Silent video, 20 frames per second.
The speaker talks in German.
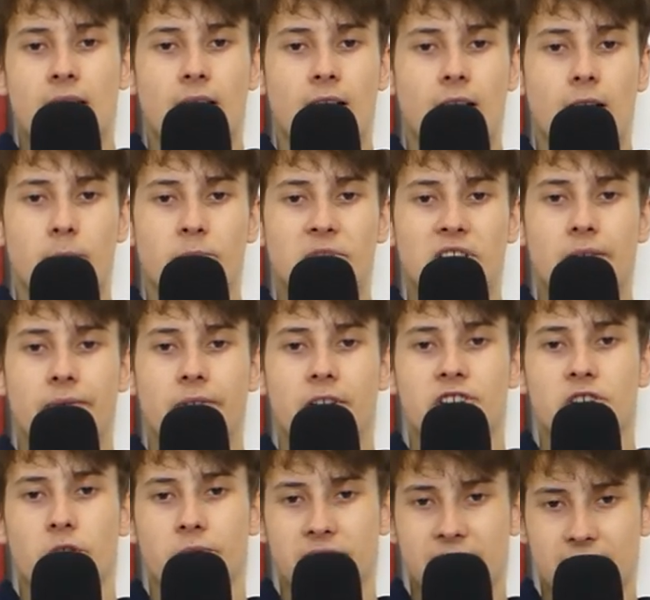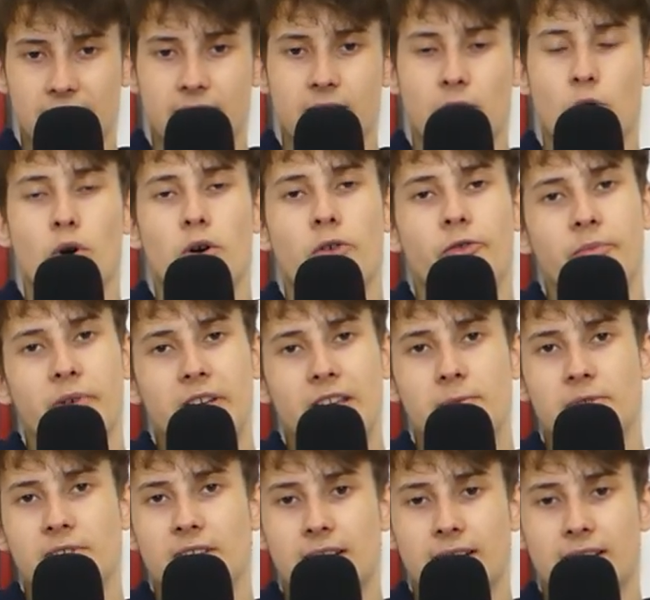Ähm, Bielefeld schaut, wie gesagt, auch auf
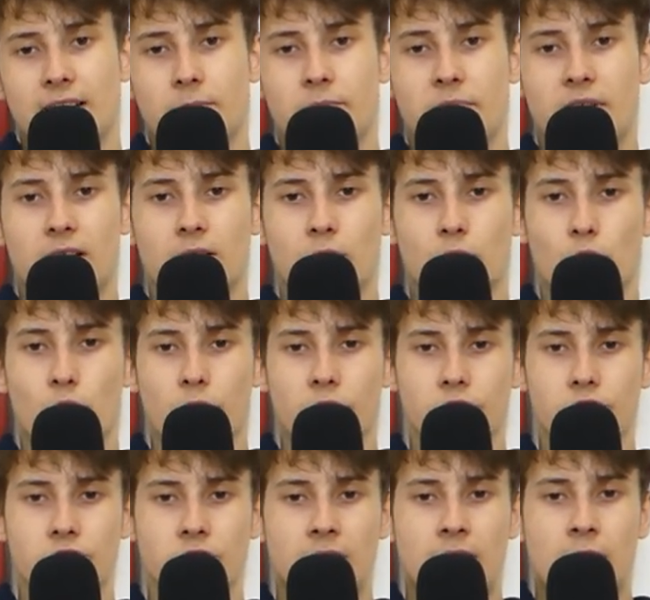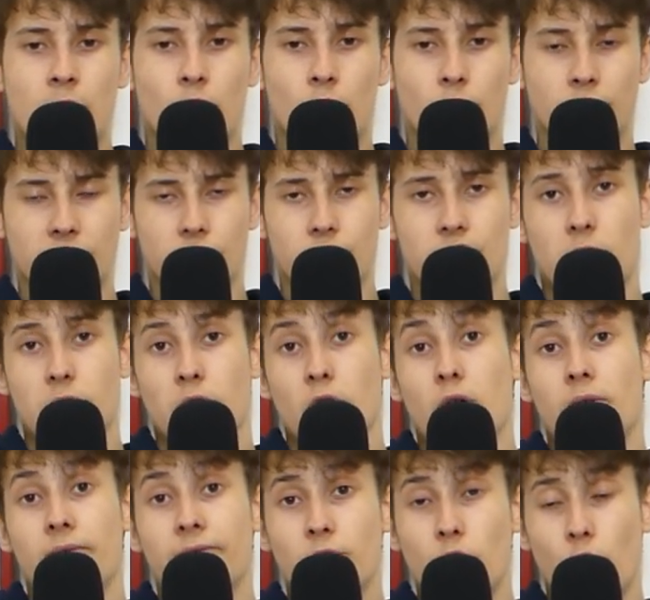Bremen gegen Gladbach, logisch. Und die schauen
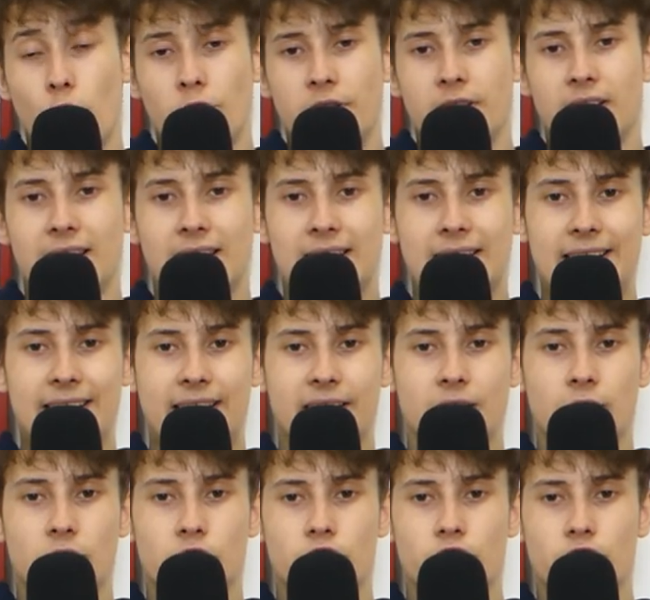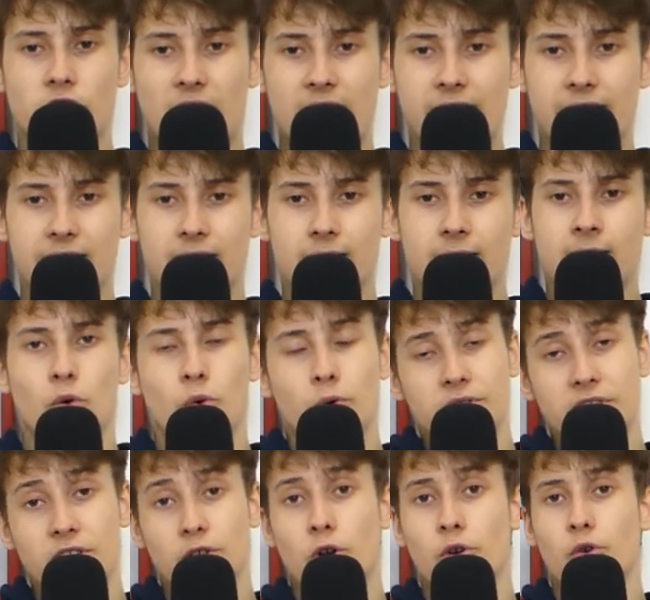auch auf Köln gegen Schalke.
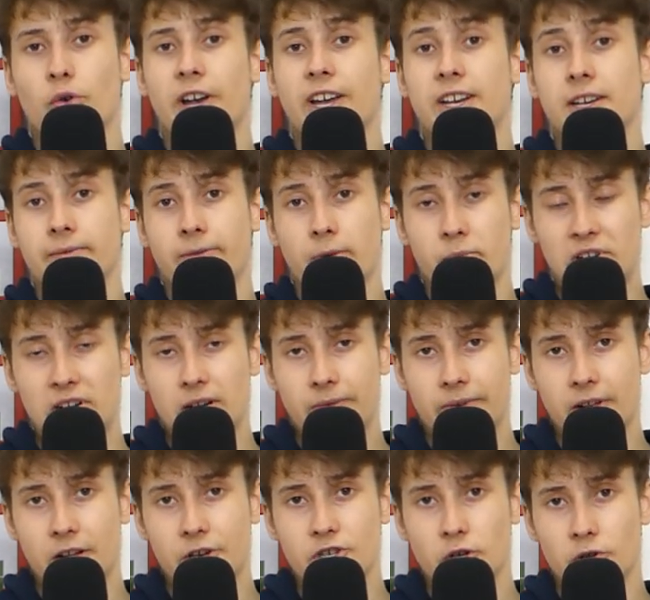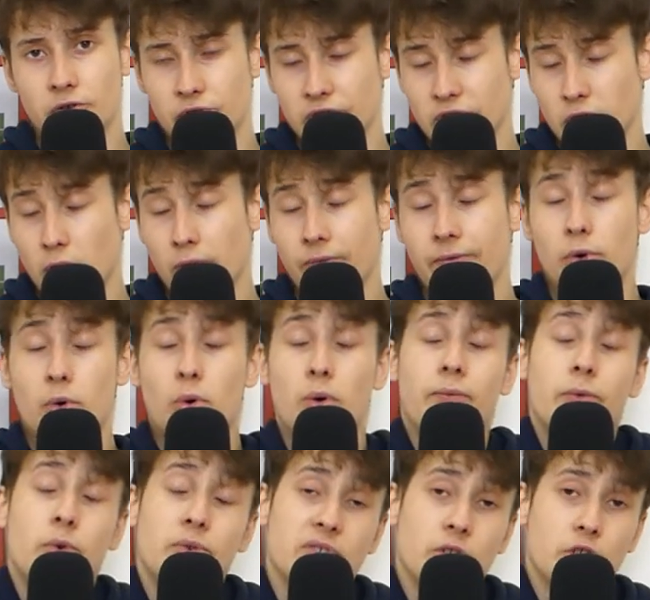Und die Konkurrenten von Bielefeld schauen natürlich auch auf,
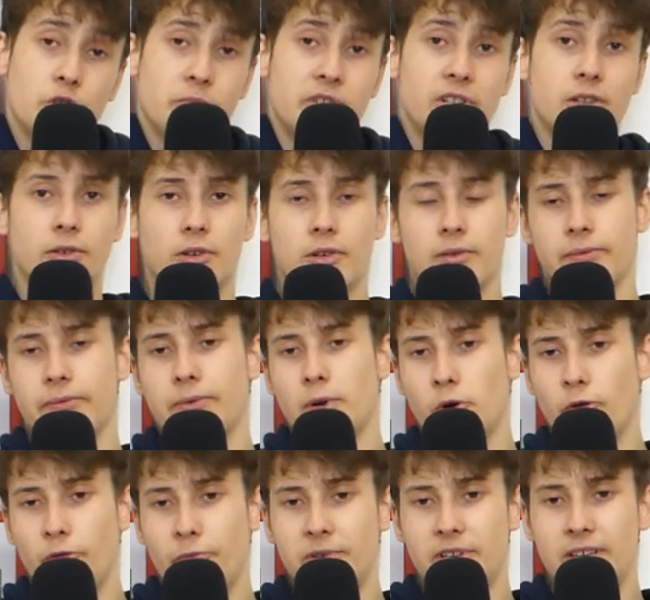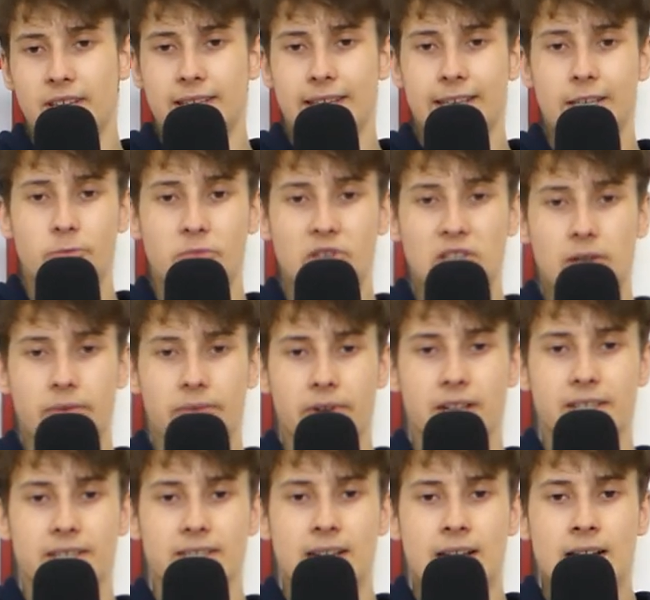auf unser Spiel, ne? VfB gegen
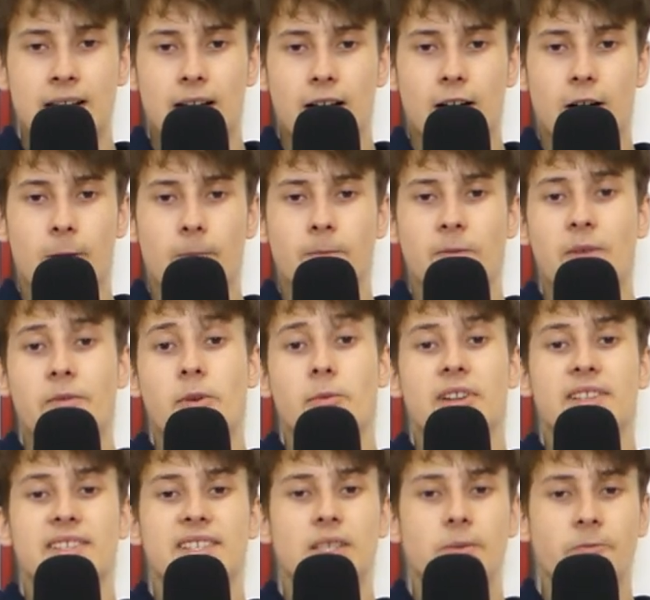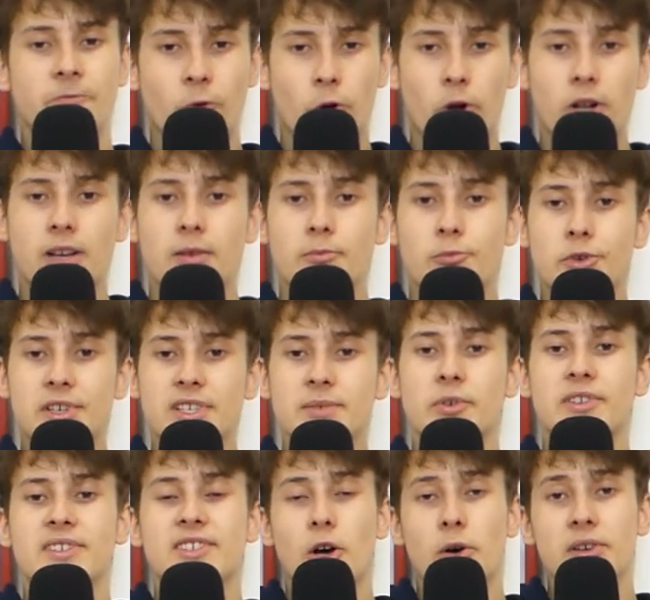Bielefeld. Ähm, wenn wir Platz 7 wollen,
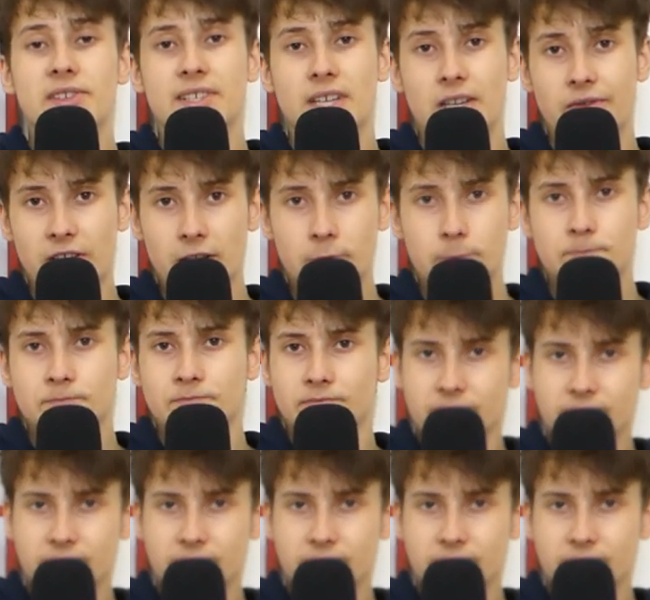müssen wir zu Hause gewinnen.